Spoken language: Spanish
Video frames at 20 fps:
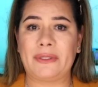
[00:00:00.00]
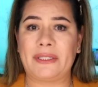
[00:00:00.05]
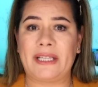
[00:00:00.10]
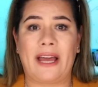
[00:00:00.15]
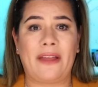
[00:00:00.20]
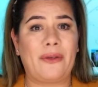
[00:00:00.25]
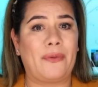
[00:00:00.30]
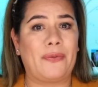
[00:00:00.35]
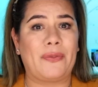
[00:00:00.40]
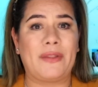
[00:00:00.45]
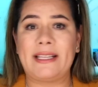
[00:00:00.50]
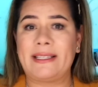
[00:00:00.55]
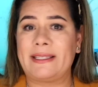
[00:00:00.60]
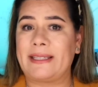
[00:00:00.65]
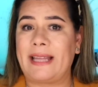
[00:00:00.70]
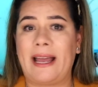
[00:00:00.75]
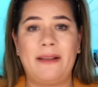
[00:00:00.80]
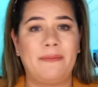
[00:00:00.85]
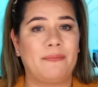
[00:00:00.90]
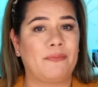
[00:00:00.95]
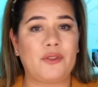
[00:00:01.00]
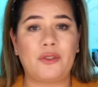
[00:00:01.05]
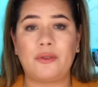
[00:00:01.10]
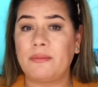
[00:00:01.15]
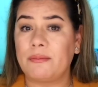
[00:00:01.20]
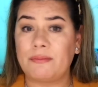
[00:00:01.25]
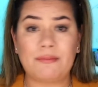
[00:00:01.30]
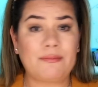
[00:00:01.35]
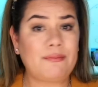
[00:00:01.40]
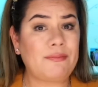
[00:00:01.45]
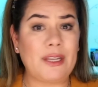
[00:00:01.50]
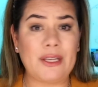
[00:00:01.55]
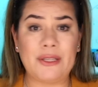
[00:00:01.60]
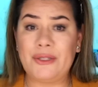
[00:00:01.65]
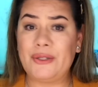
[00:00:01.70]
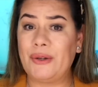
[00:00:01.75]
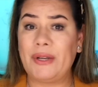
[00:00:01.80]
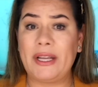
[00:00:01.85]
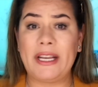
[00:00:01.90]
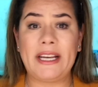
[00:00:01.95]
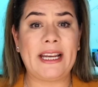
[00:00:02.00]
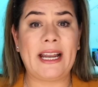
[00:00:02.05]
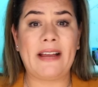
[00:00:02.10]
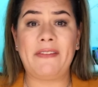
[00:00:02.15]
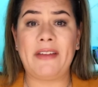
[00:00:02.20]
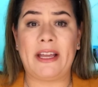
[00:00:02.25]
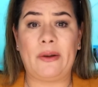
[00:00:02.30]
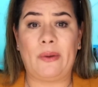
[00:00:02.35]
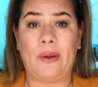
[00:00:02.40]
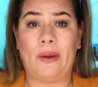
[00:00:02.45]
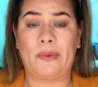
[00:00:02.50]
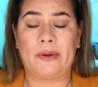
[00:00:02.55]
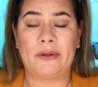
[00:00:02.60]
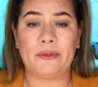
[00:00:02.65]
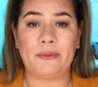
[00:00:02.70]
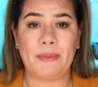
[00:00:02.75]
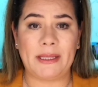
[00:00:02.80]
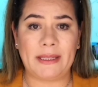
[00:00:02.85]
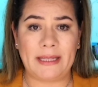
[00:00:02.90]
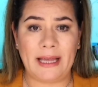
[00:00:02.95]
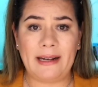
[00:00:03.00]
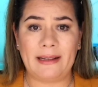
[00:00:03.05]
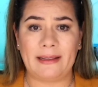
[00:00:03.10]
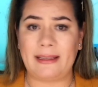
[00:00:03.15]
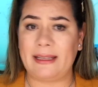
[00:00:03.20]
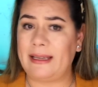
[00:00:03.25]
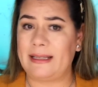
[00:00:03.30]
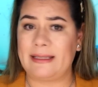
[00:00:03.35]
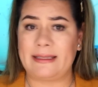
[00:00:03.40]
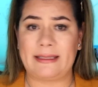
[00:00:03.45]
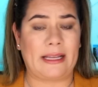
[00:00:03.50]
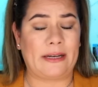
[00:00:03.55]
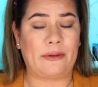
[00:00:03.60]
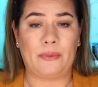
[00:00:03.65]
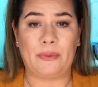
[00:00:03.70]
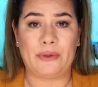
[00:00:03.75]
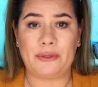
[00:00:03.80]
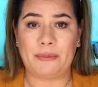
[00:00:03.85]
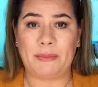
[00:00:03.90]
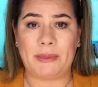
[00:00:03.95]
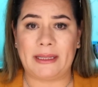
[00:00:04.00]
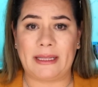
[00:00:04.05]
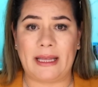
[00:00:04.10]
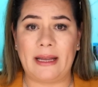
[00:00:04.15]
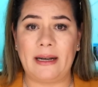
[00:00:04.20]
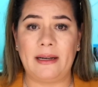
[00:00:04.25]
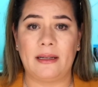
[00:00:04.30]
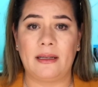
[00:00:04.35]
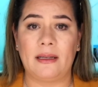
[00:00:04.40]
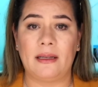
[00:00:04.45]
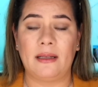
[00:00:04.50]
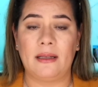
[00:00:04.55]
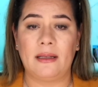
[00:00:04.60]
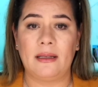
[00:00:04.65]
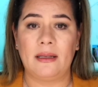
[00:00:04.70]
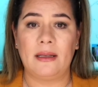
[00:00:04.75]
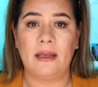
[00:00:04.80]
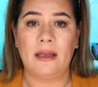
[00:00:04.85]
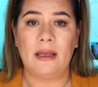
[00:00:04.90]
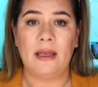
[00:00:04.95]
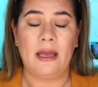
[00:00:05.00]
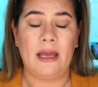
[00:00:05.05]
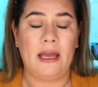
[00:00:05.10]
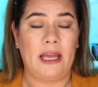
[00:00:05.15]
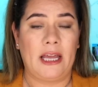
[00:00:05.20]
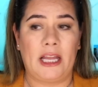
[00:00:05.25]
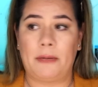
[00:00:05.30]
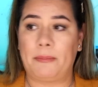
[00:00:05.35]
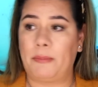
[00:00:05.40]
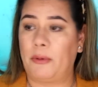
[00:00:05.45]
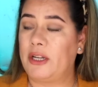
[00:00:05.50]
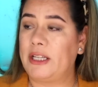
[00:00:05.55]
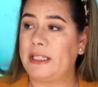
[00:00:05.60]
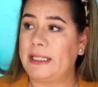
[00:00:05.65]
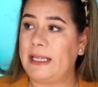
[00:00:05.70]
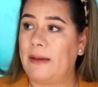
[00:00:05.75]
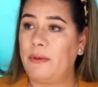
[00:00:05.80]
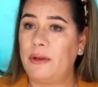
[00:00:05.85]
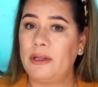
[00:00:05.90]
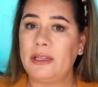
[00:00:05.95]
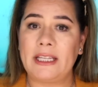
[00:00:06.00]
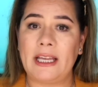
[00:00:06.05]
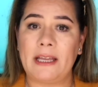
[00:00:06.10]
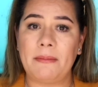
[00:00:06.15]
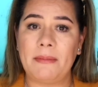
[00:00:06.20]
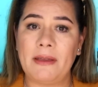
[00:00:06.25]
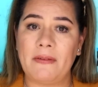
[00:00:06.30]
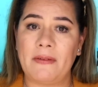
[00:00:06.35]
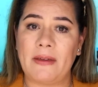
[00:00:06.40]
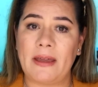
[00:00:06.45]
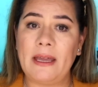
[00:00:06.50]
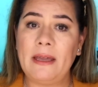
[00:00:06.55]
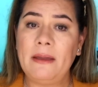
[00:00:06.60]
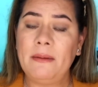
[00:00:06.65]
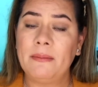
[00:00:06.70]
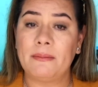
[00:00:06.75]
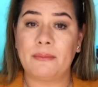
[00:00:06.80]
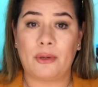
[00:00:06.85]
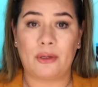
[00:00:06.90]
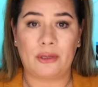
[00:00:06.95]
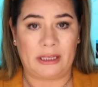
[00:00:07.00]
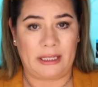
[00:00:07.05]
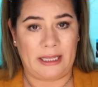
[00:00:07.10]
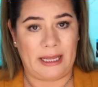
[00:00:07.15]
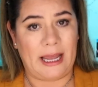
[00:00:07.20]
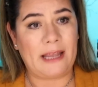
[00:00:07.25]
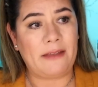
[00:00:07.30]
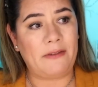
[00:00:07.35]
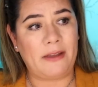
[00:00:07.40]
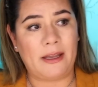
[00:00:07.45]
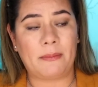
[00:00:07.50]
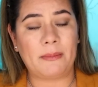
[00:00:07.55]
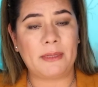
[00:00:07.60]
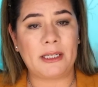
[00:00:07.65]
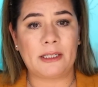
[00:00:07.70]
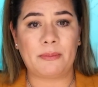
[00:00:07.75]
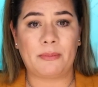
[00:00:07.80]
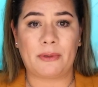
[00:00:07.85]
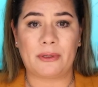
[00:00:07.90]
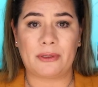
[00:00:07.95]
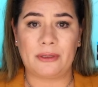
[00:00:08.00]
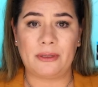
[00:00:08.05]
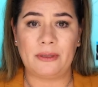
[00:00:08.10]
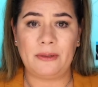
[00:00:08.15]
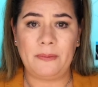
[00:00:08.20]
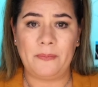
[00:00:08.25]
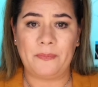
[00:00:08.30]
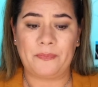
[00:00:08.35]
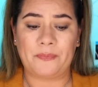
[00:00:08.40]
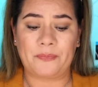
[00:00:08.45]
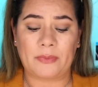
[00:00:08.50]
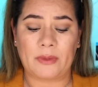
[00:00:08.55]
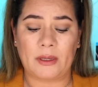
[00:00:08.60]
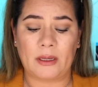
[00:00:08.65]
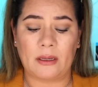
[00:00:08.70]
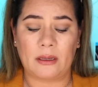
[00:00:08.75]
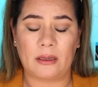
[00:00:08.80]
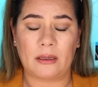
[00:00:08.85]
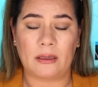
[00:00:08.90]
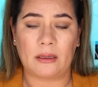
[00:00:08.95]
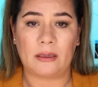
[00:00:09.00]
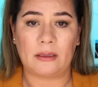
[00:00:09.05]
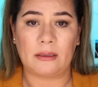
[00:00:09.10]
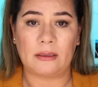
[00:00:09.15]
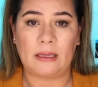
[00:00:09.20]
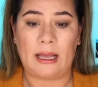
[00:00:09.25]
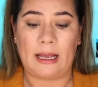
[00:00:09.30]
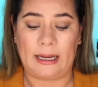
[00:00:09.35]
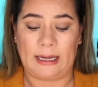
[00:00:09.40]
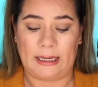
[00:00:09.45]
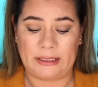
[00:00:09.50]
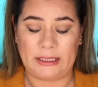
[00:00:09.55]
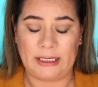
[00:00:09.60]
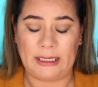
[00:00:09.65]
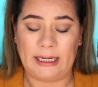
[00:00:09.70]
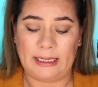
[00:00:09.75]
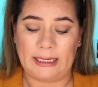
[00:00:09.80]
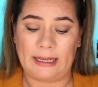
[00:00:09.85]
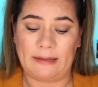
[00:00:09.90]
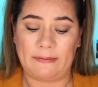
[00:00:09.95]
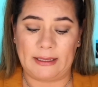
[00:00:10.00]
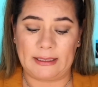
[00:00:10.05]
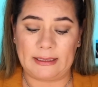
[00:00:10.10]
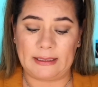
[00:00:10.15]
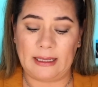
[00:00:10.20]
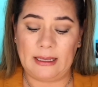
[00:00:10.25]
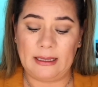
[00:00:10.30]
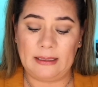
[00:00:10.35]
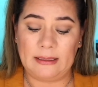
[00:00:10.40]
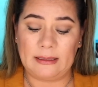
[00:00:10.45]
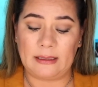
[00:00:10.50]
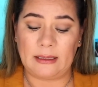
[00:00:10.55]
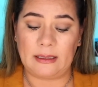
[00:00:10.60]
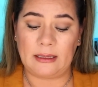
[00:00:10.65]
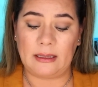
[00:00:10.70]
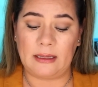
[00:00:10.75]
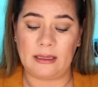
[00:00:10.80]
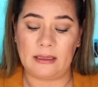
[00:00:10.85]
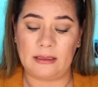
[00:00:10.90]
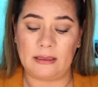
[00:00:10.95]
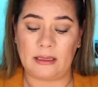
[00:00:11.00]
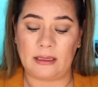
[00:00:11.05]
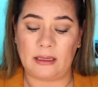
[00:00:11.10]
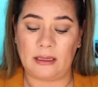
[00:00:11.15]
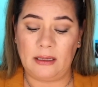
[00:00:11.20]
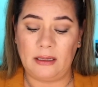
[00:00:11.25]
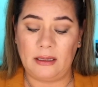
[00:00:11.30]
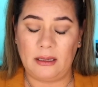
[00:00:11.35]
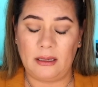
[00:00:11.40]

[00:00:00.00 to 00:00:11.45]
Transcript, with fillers: o sea, ¿dónde está? Yo quería verlo a un hospital, dije, está en un hospital. El policía voltea y me ve, voltea y ve a mi esposo, agacha la cabeza y dice,